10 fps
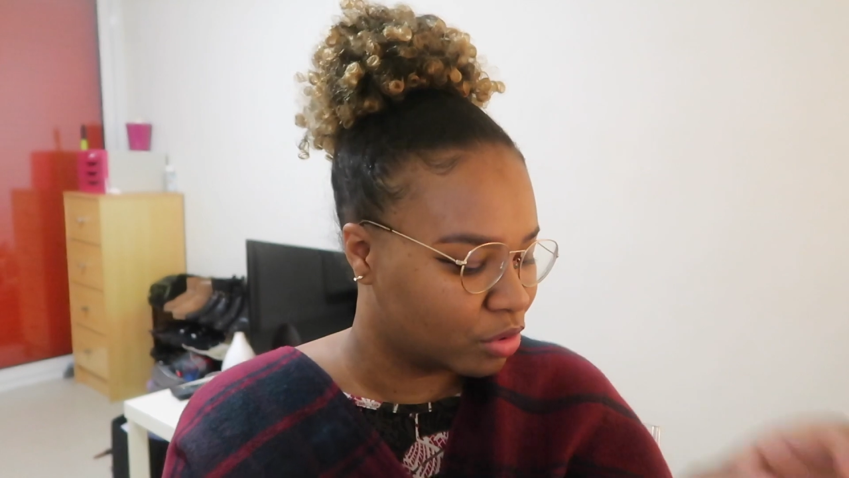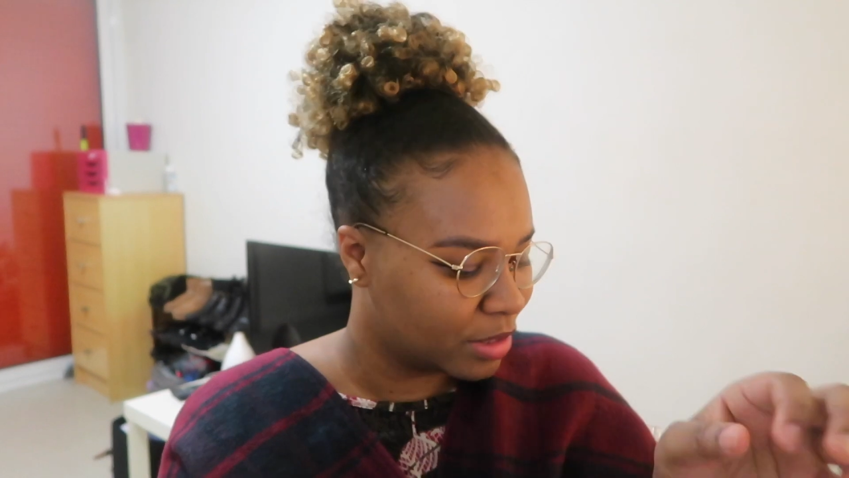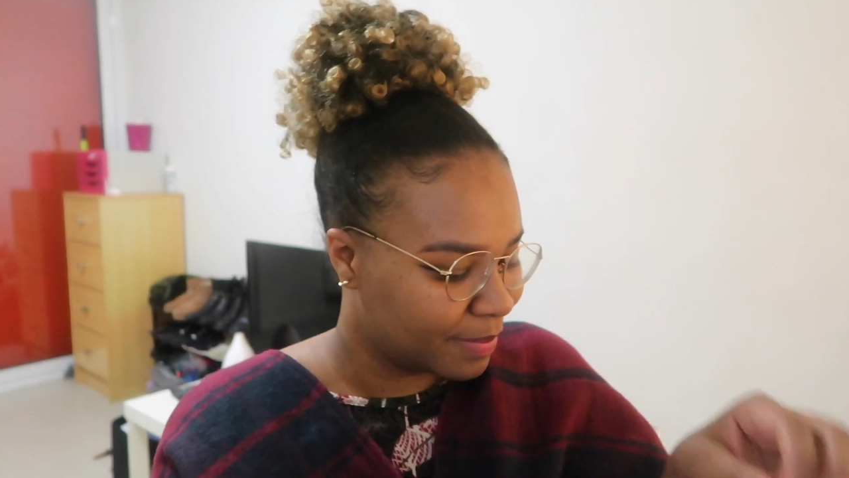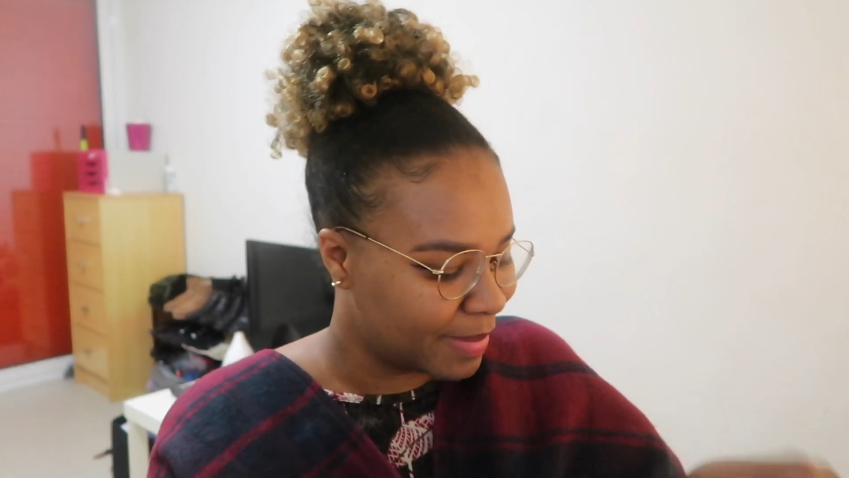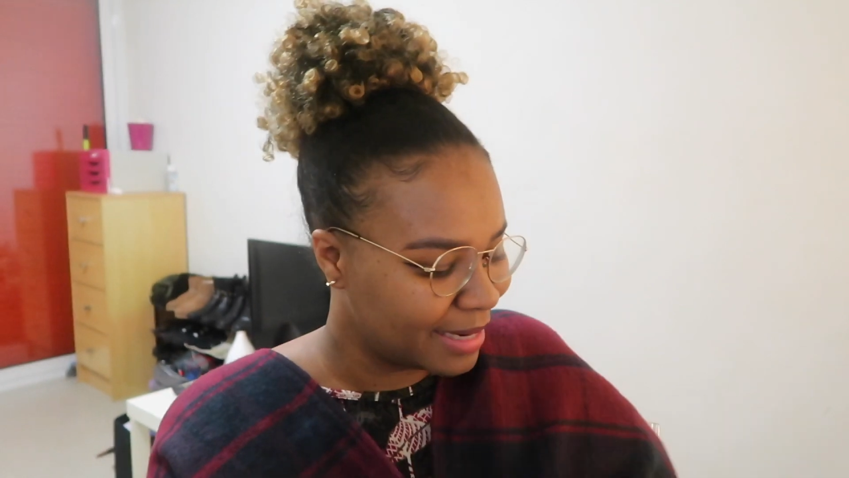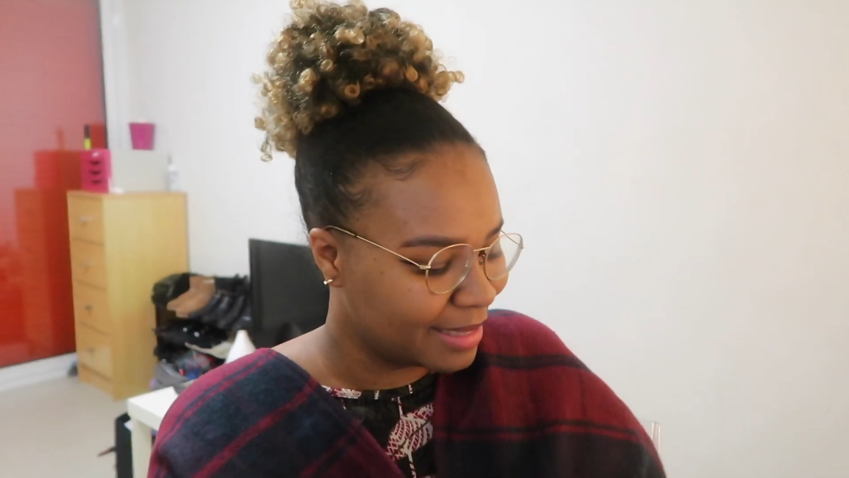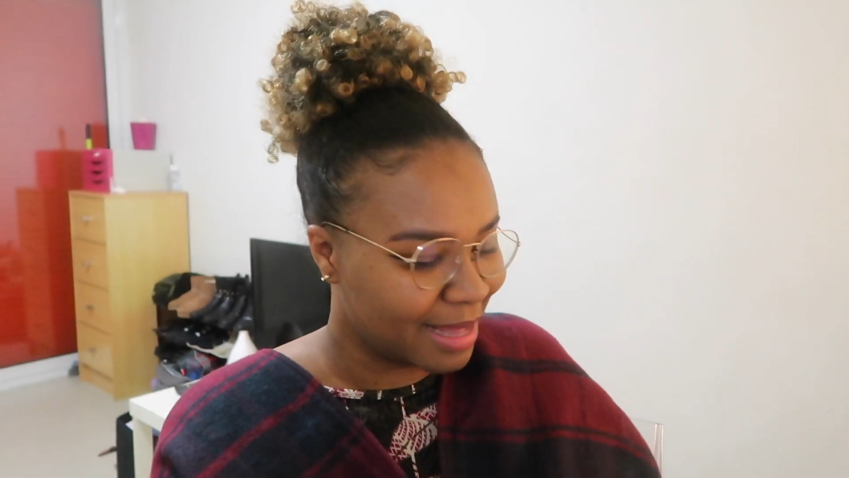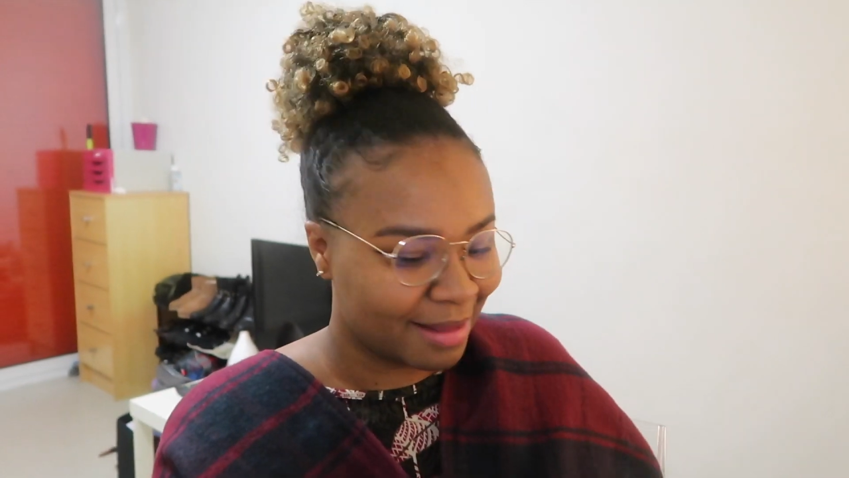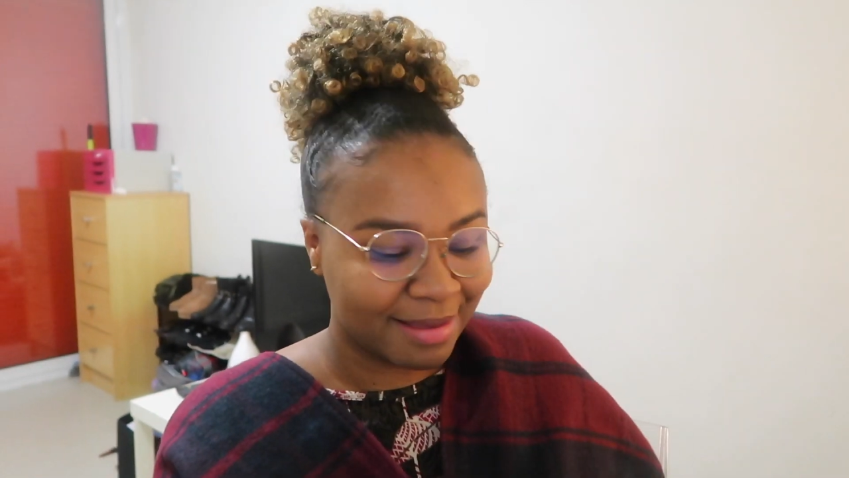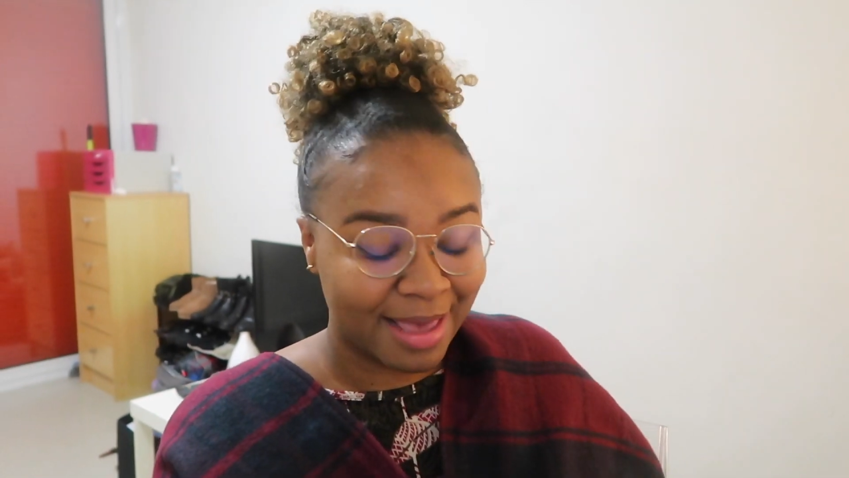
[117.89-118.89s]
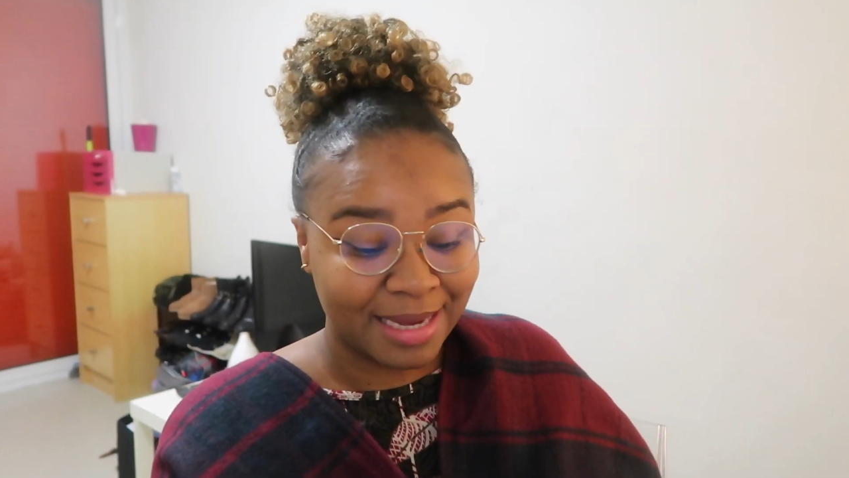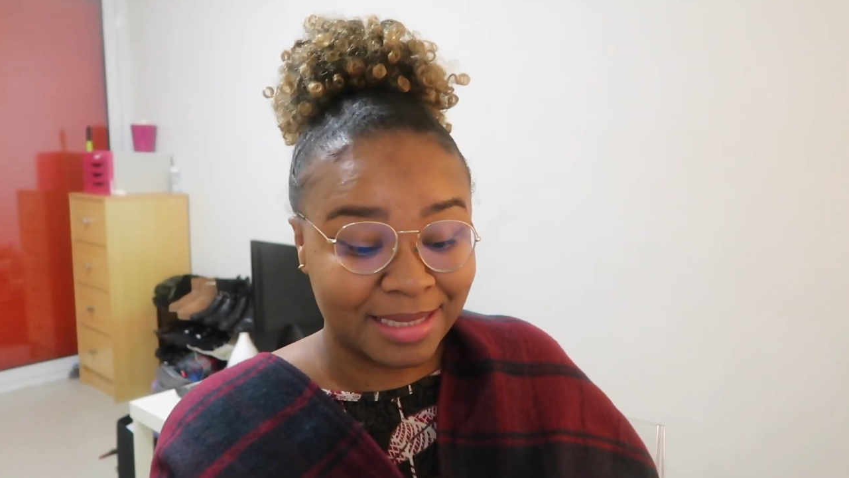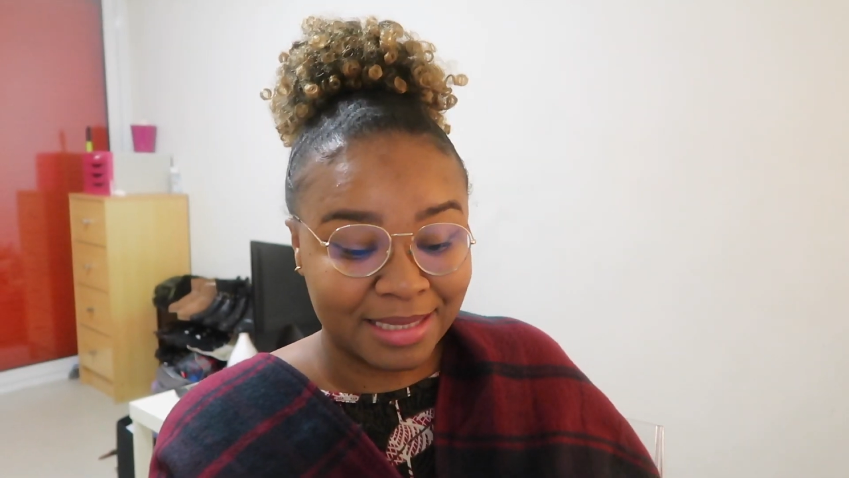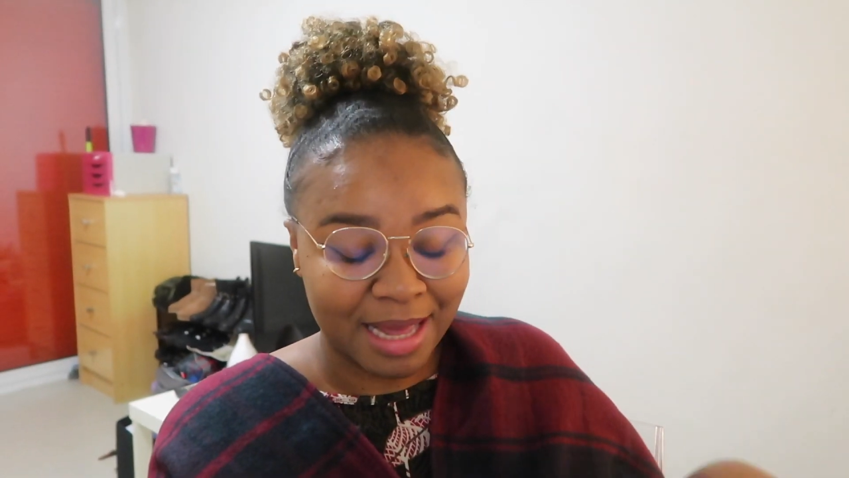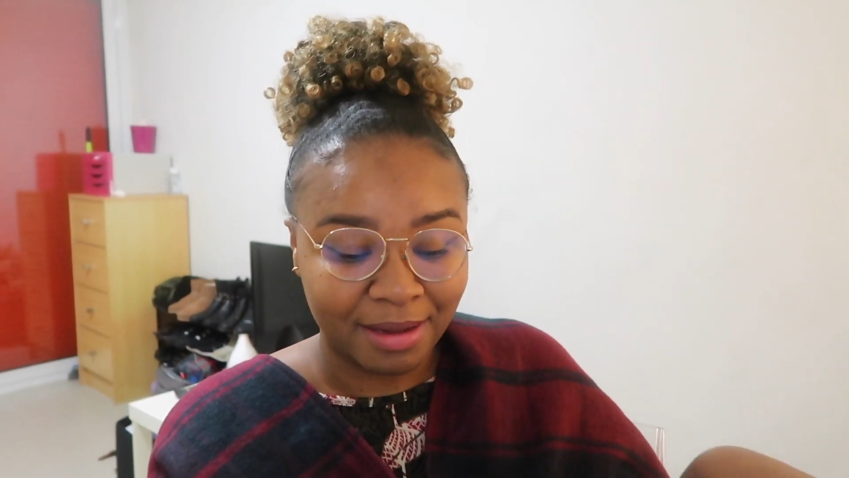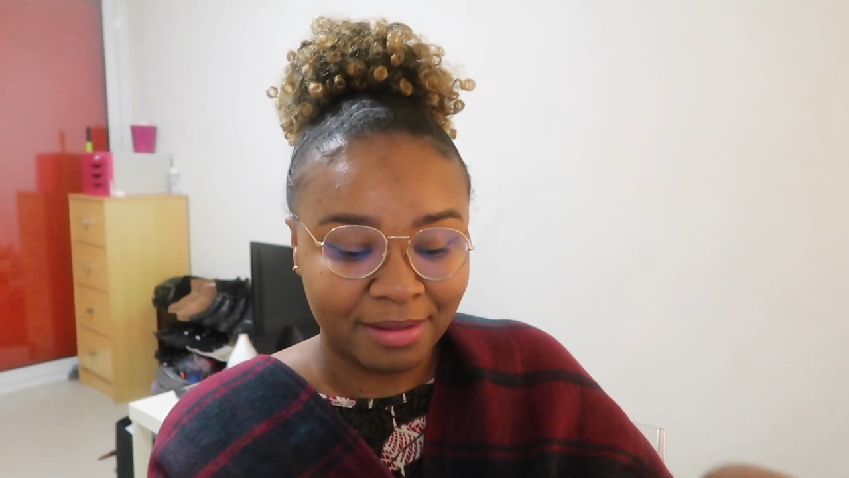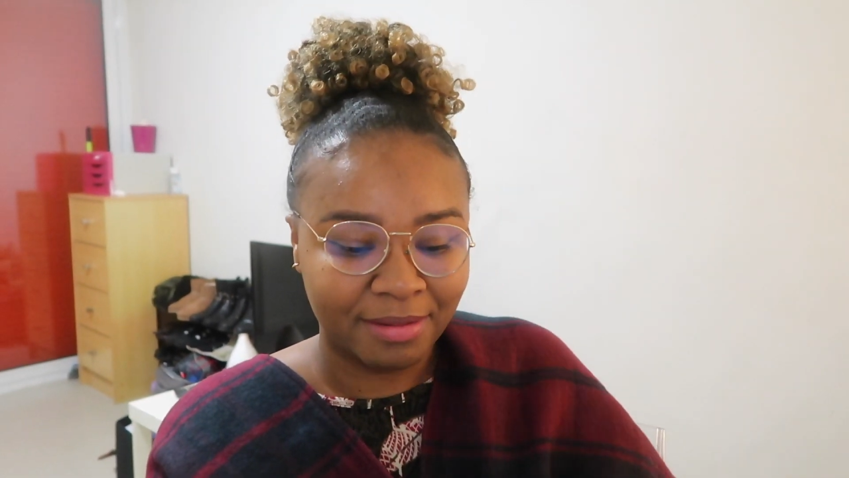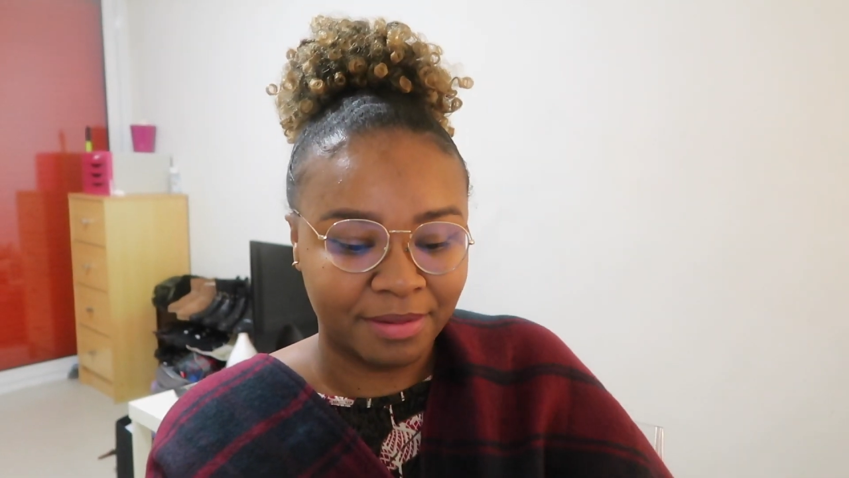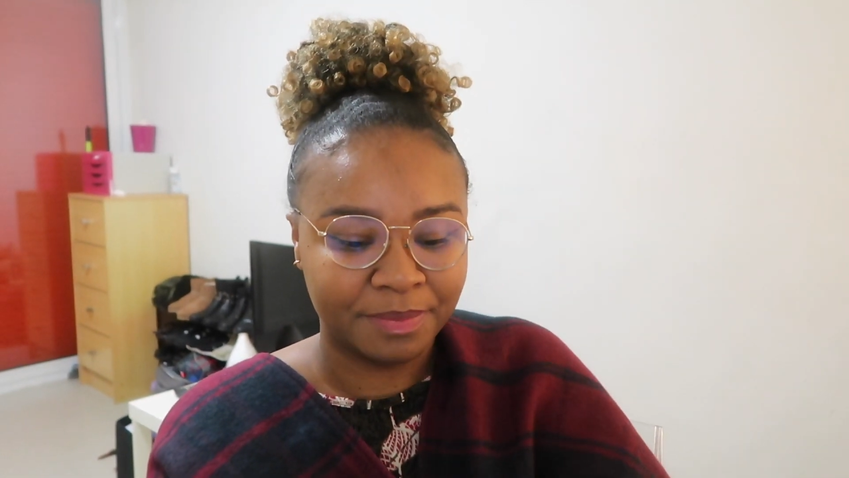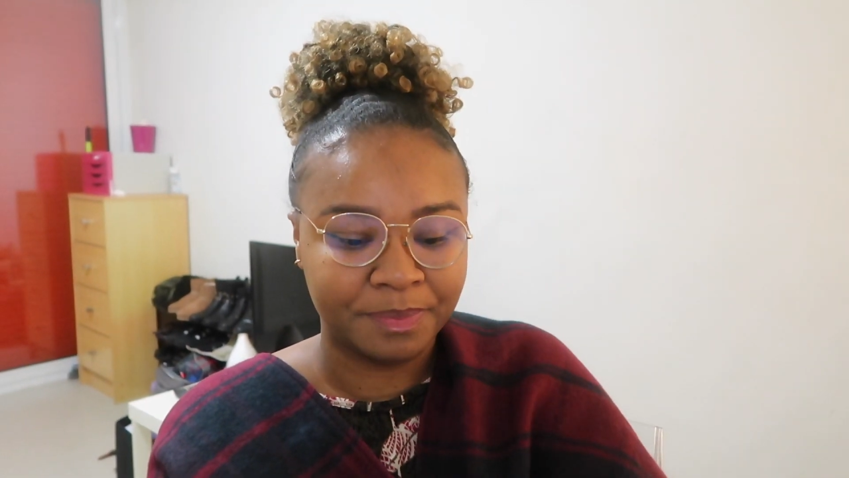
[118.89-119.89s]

je n'ai pas les dates exactes.